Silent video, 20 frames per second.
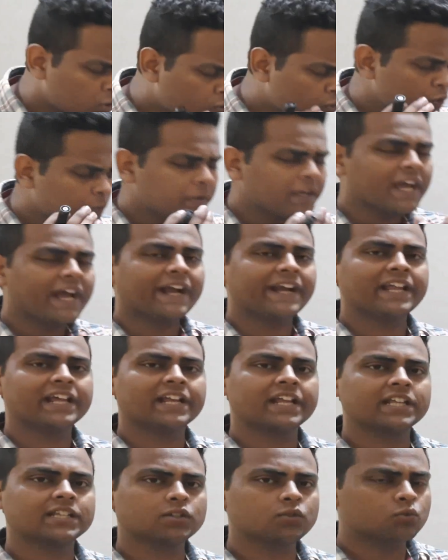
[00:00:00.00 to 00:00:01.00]
बिल्कुल भी आइडिया
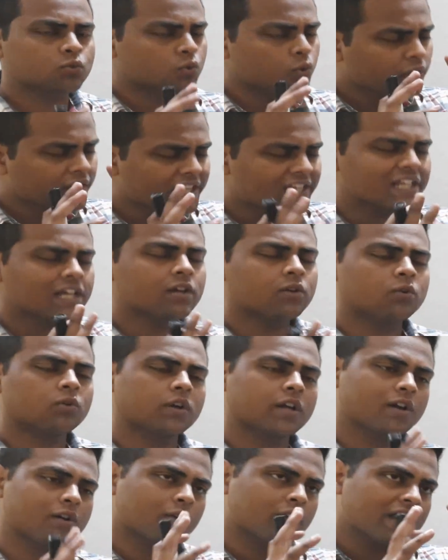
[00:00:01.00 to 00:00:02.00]
नहीं तो उनको क्लियर हो
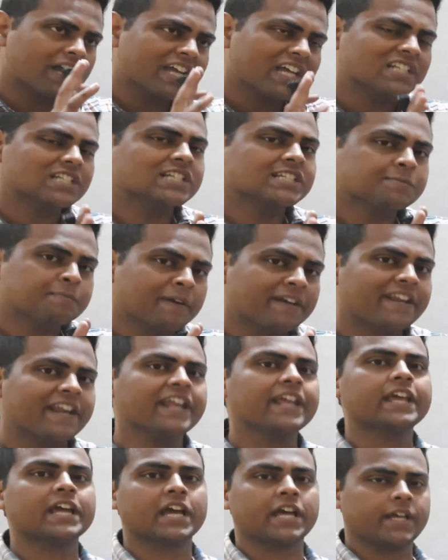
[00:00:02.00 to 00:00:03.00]
गया होगा कि अच्छा
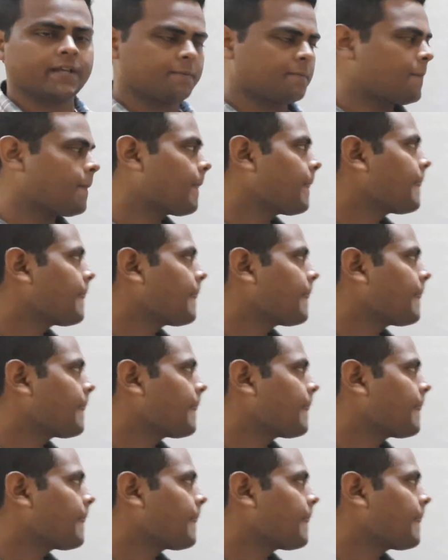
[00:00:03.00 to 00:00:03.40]
स्पटरिंग क्या है